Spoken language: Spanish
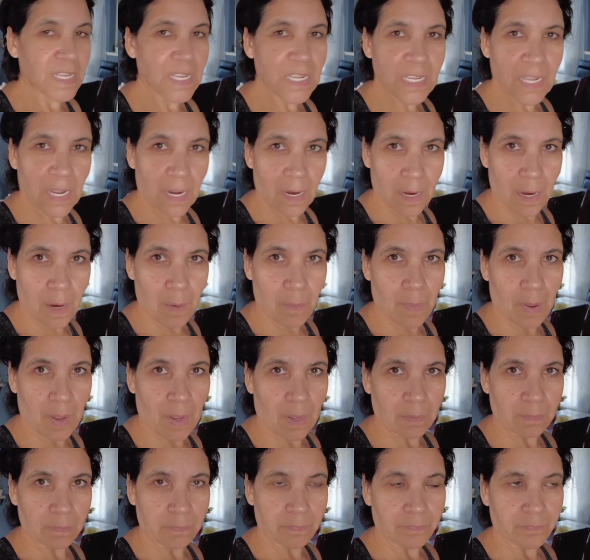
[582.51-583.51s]
Sí se
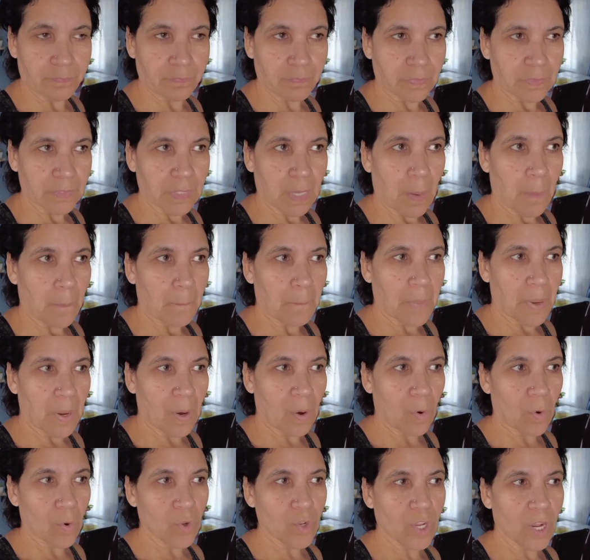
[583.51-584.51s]
arrima,
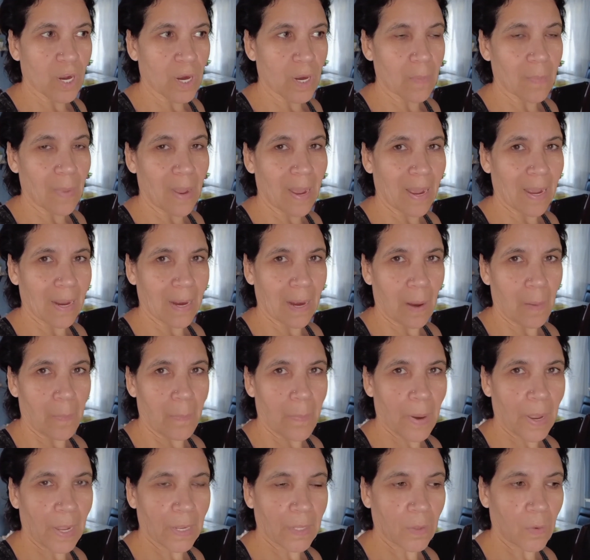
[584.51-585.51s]
pero no se arrima a agarrar
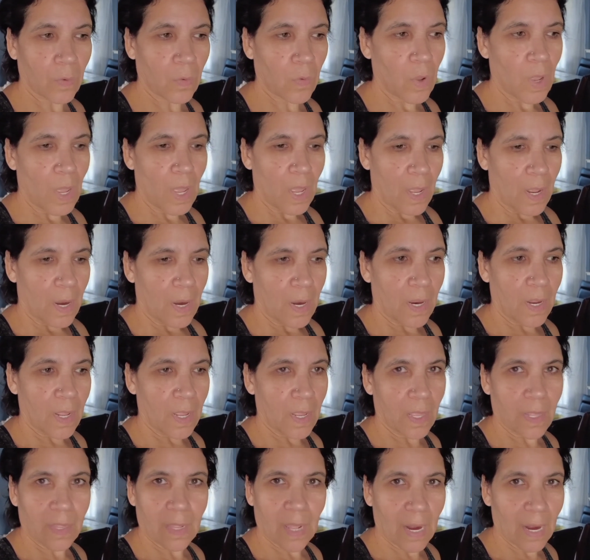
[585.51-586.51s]
el plato
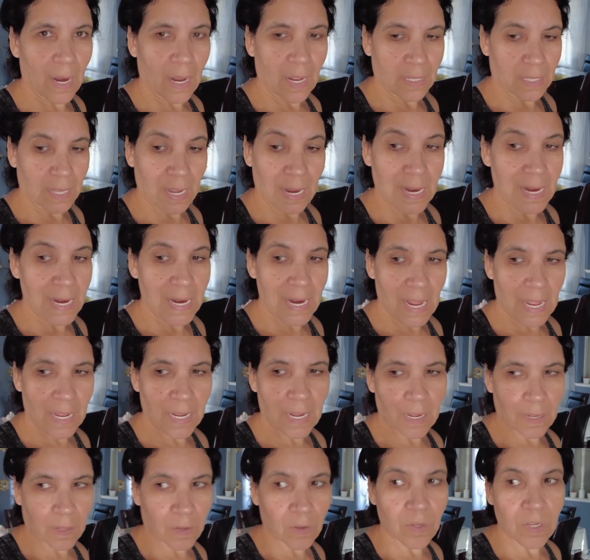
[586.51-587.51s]
ni la lata,
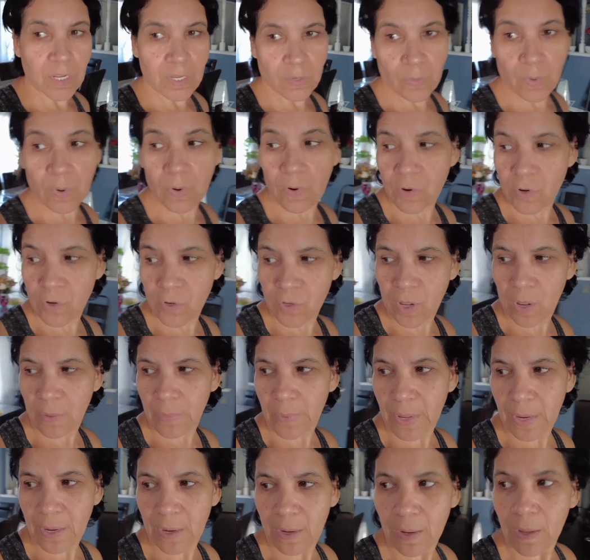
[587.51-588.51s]
nada. Entonces, bueno,
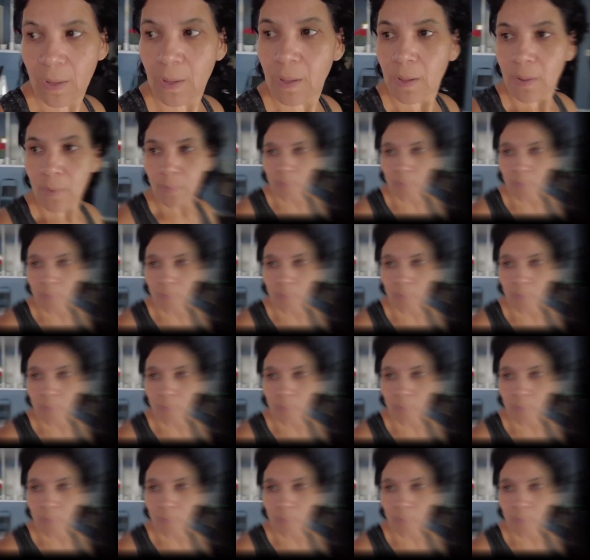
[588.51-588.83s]
está bien.